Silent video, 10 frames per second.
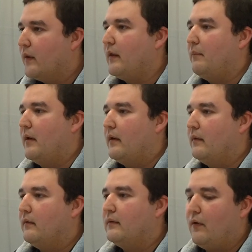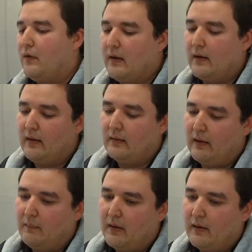también se veían el
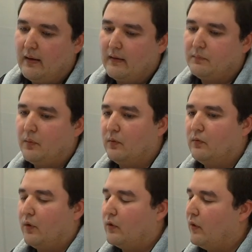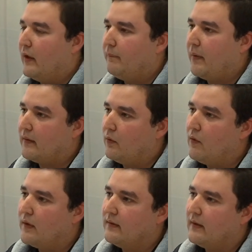tema de las, sobre todo en la parte
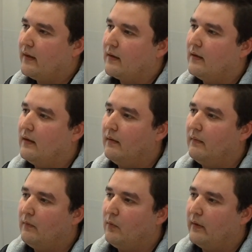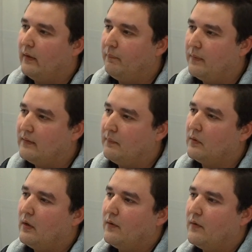universitaria, que en principios
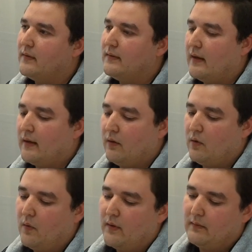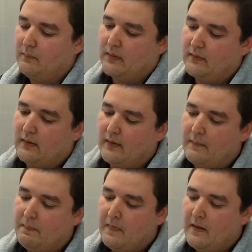de la universidad, que los jóvenes empiezan a,
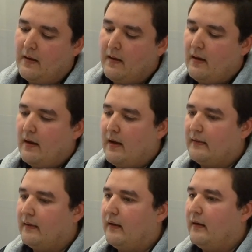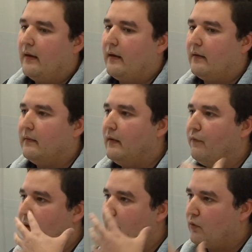tener
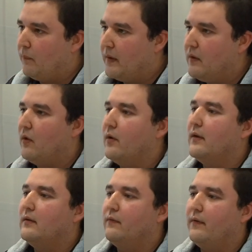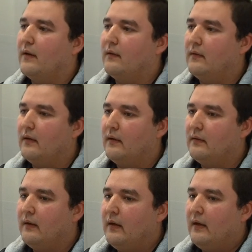diferentes opiniones,
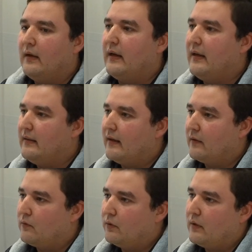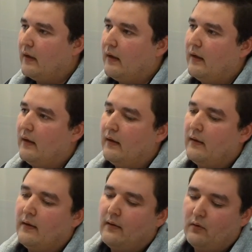diferentes críticas contra
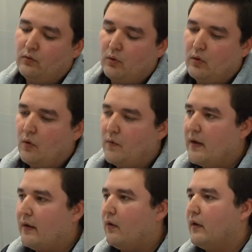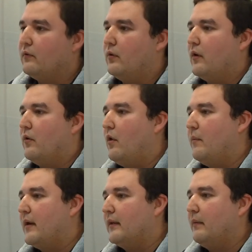no solo el gobierno, la zona
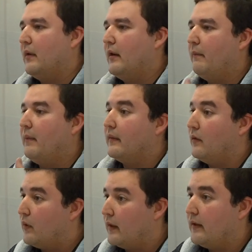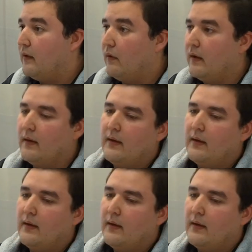económica, también la parte educativa.